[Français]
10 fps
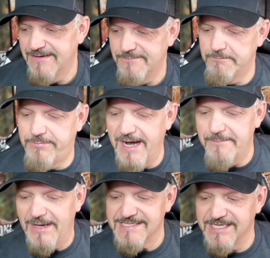bien
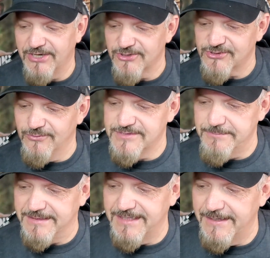placé que je trouve ce
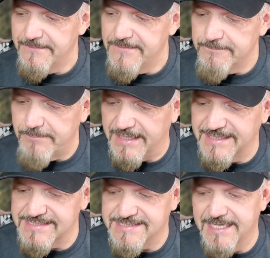matin par
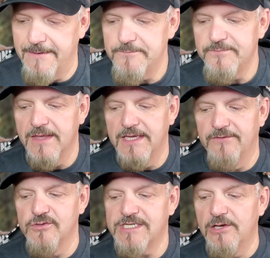Christian.
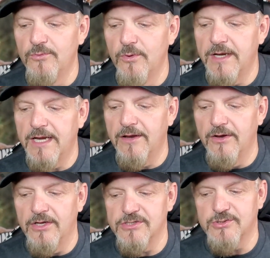Il veut saluer
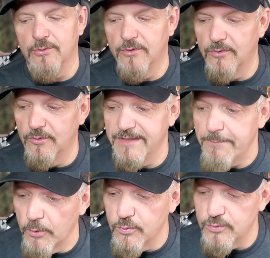euh, son
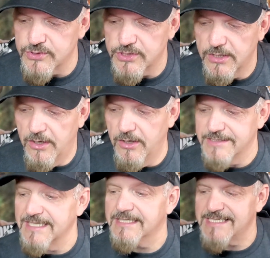épouse. Euh,
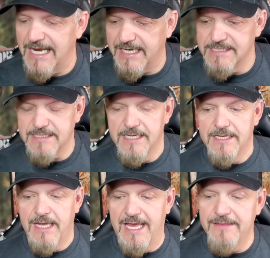c'est Christian Caisse.
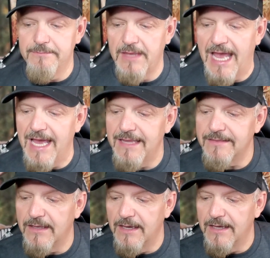Anne,
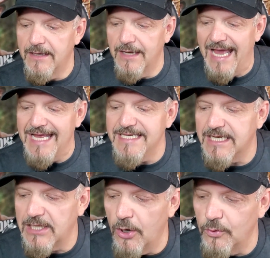Anne
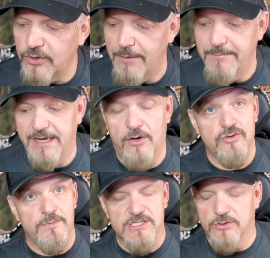Annie-Claude Ménard,
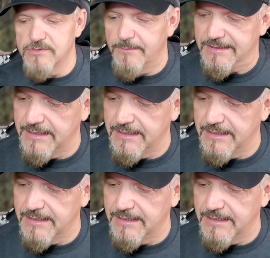je m'excuse je matin